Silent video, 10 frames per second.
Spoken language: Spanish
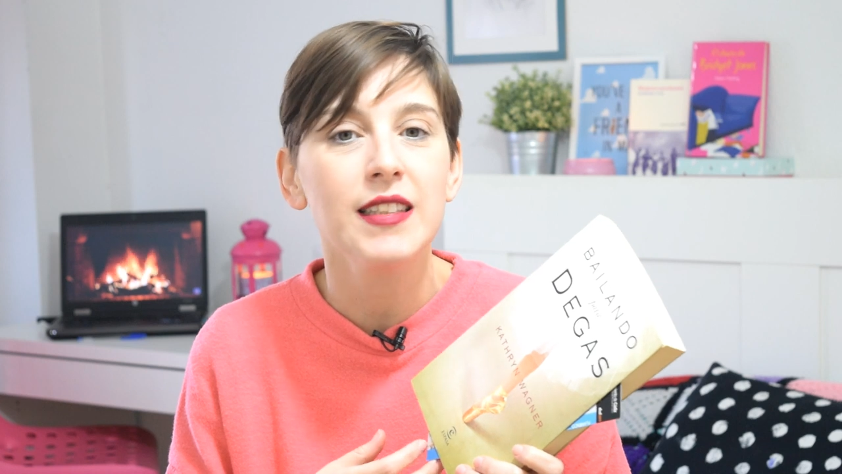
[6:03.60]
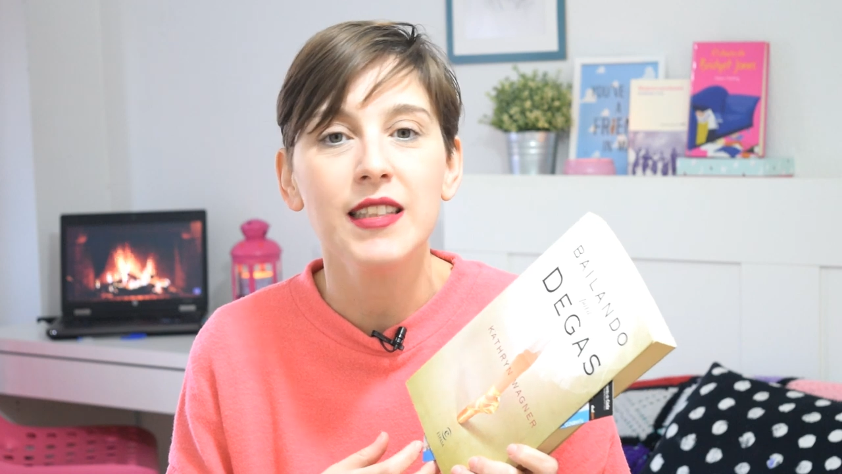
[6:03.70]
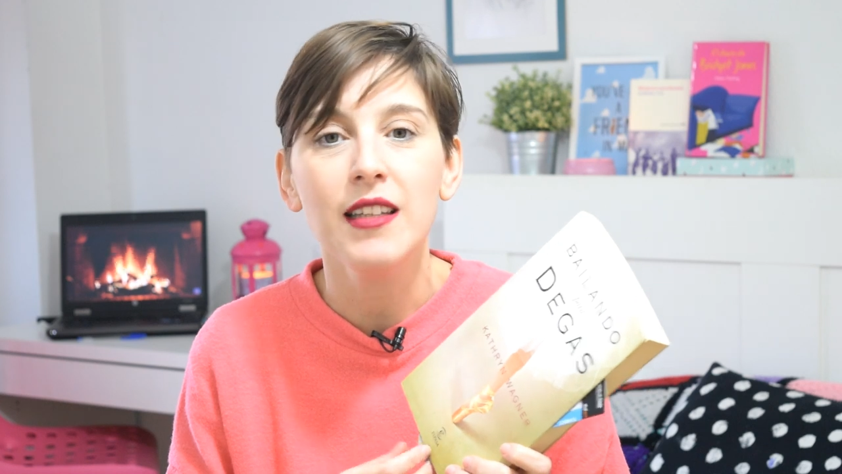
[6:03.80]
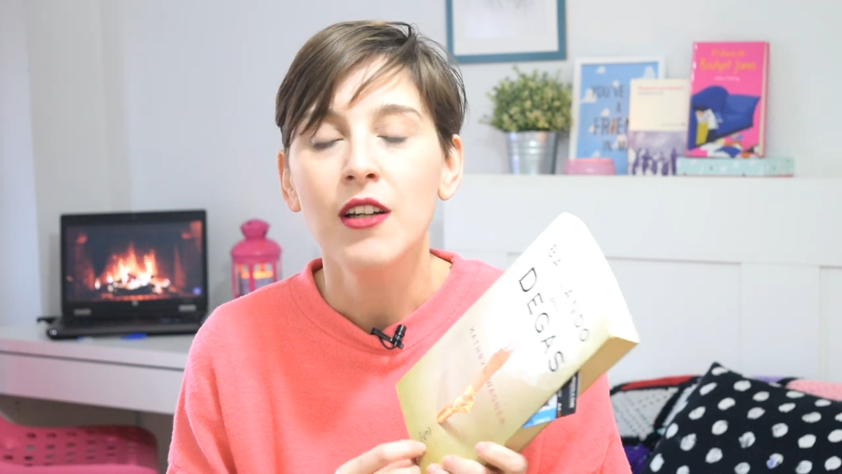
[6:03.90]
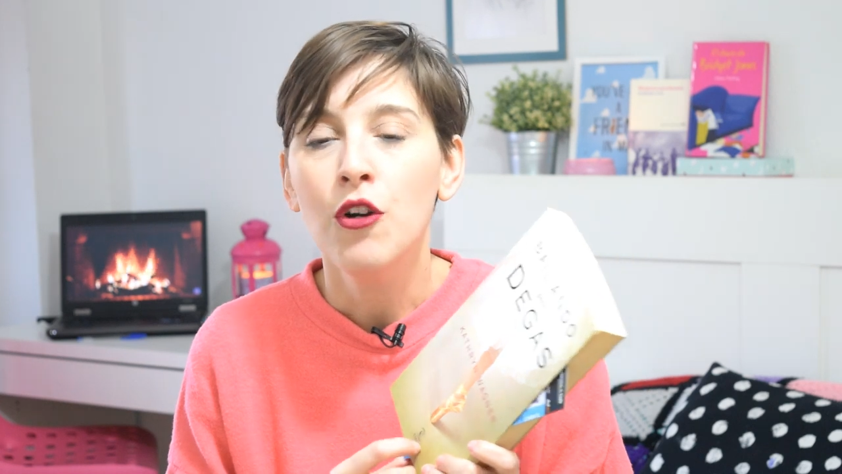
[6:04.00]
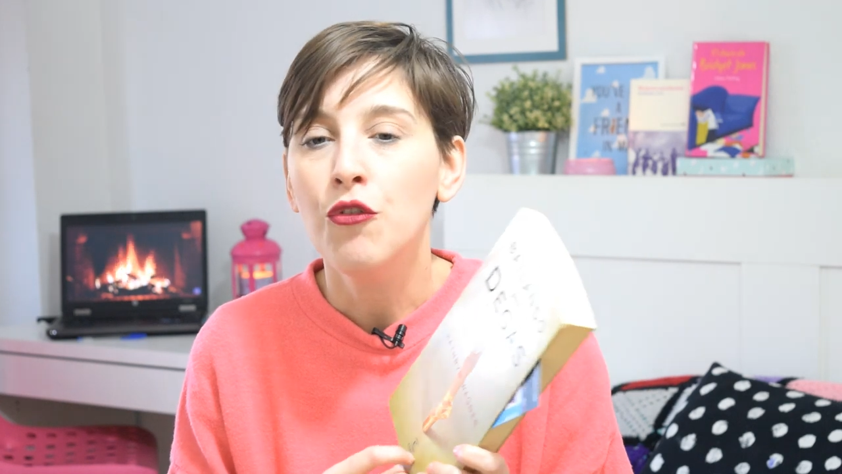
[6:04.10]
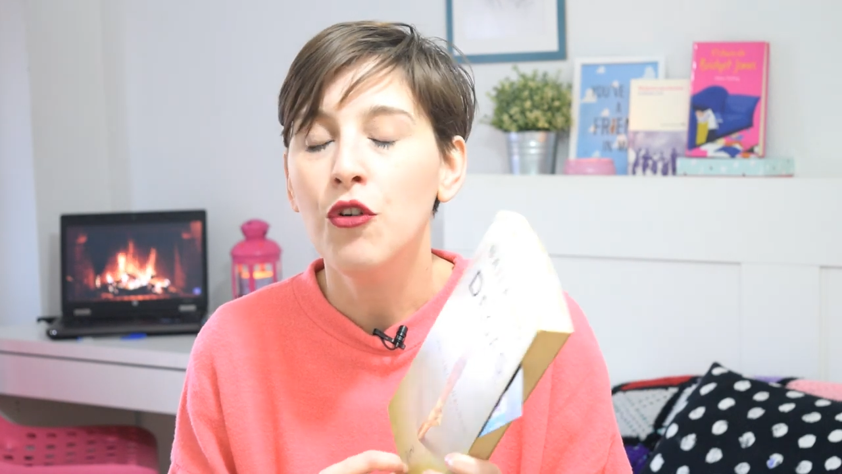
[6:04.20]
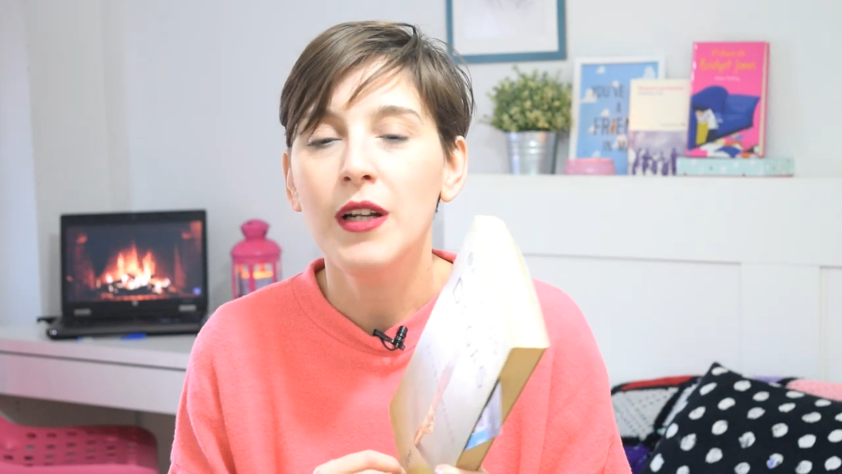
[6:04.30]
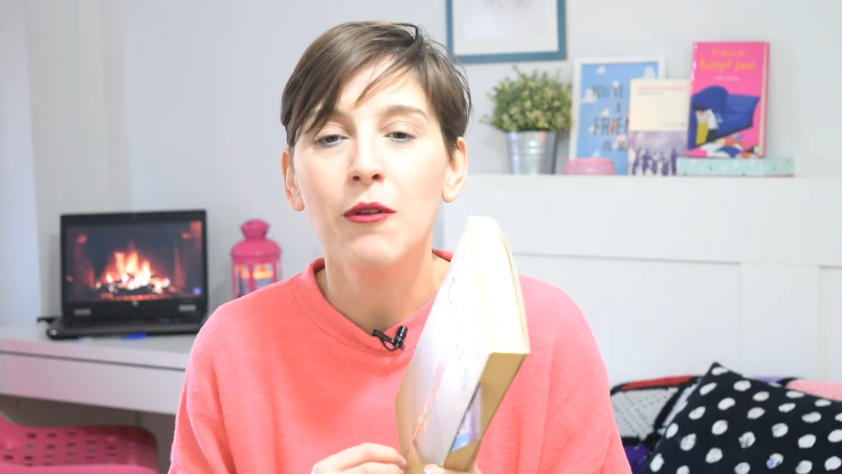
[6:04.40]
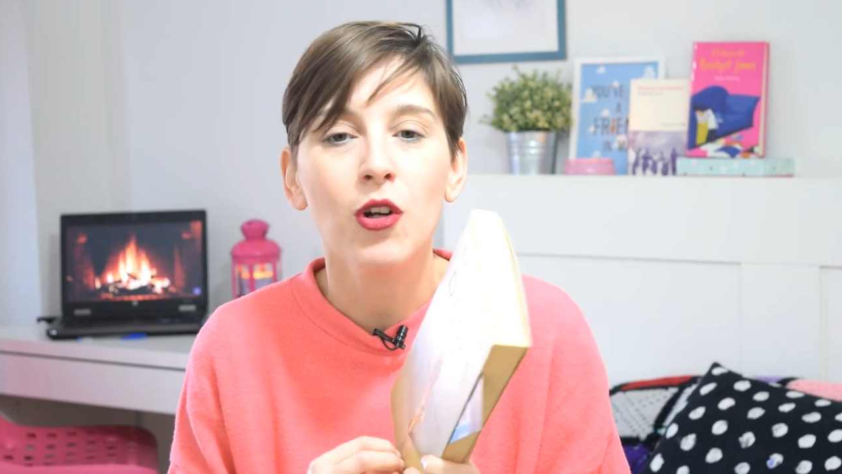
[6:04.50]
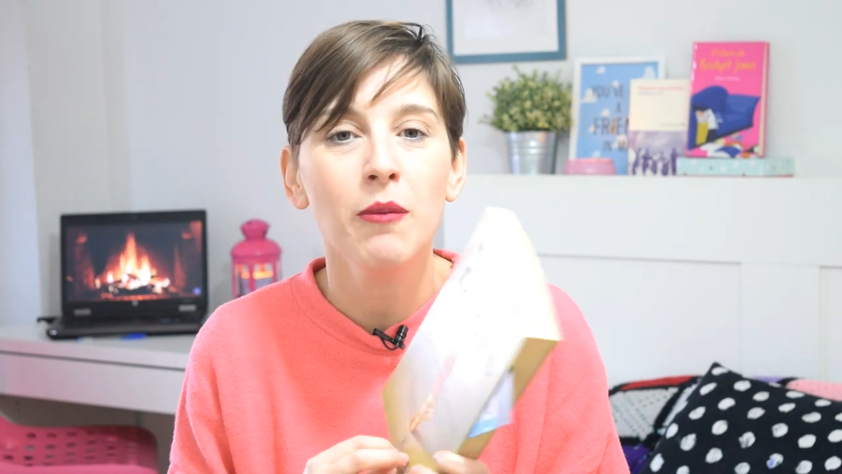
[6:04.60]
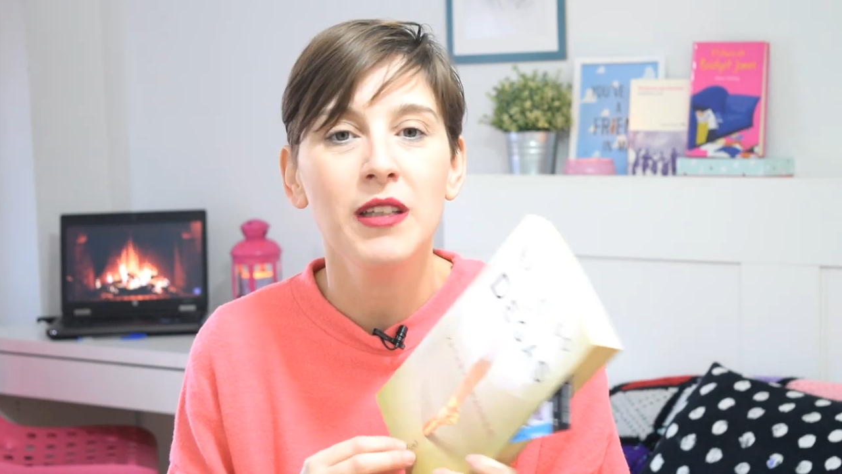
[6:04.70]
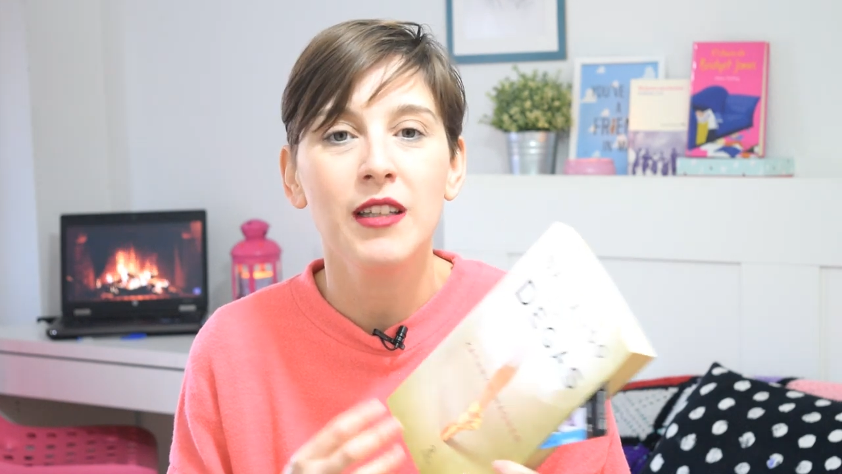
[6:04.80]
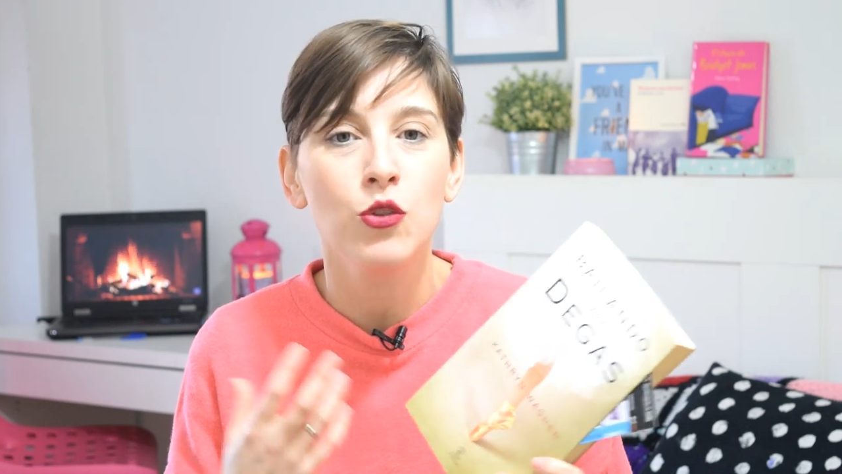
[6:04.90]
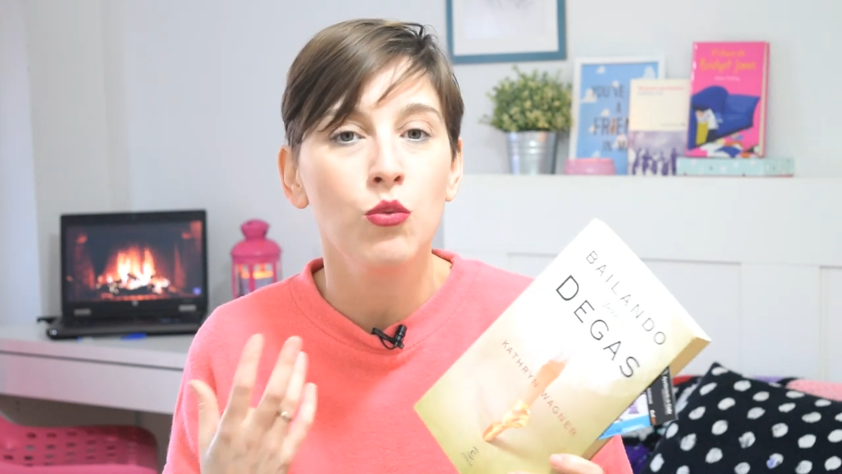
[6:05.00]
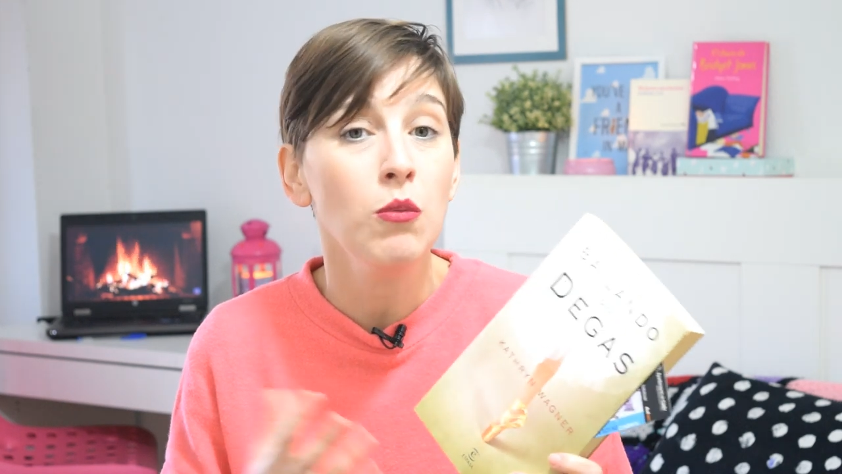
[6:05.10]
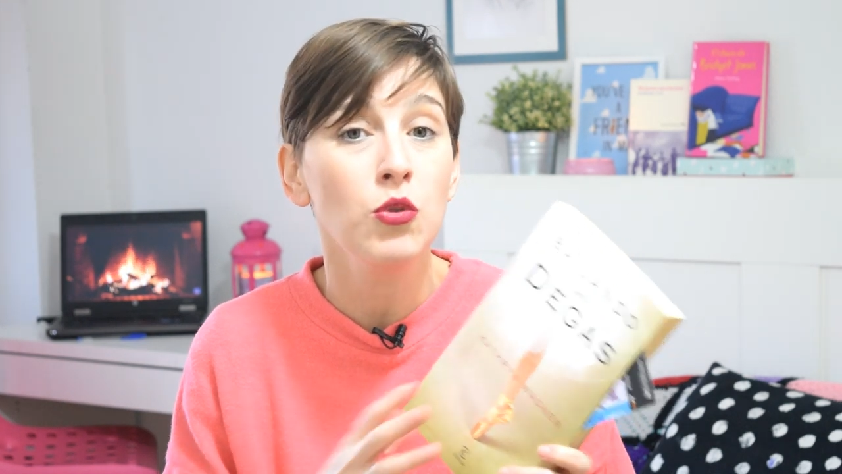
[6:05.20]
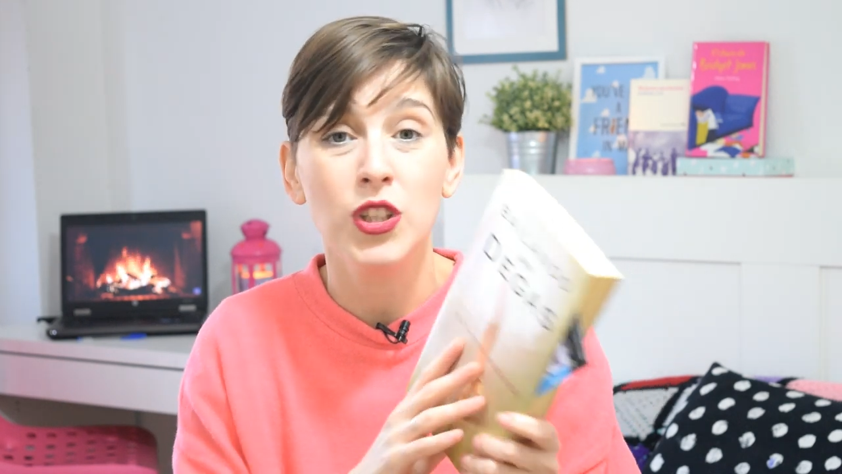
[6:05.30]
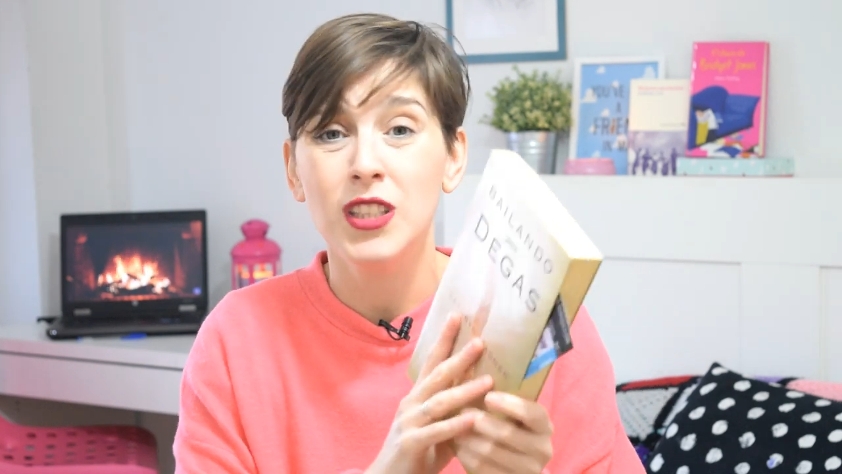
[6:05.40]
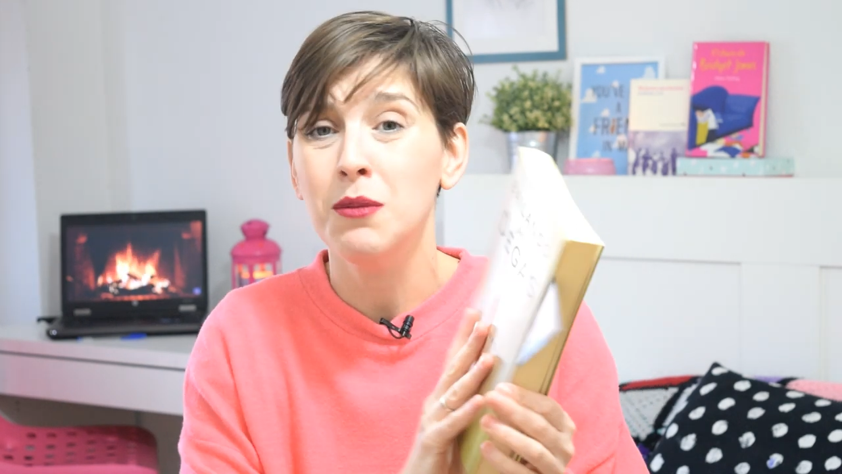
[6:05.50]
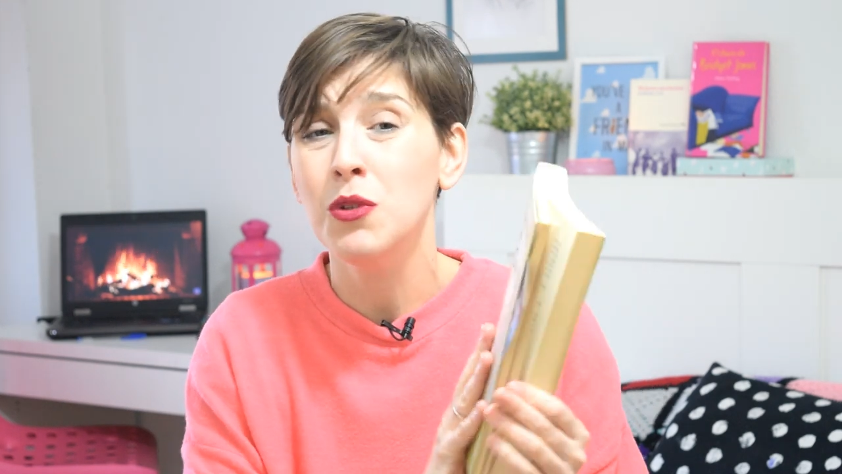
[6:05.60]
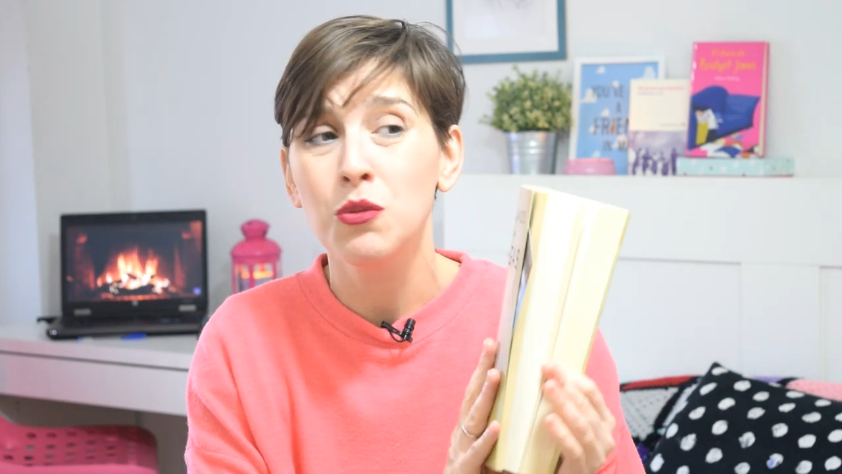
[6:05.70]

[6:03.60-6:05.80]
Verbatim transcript: es que fue un libro que me entretuvo muchísimo,